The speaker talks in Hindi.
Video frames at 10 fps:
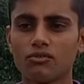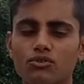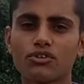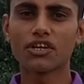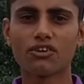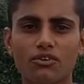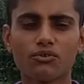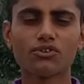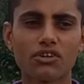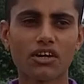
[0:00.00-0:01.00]
दूसरे को
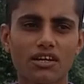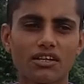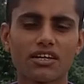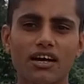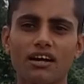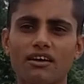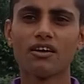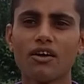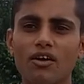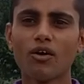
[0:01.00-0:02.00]
कुछ करके दिखा
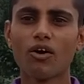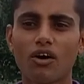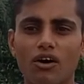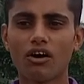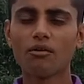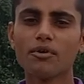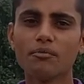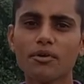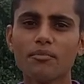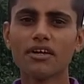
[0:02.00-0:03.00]
अभी
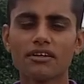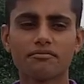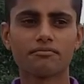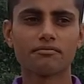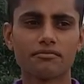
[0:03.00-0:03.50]
भी मैं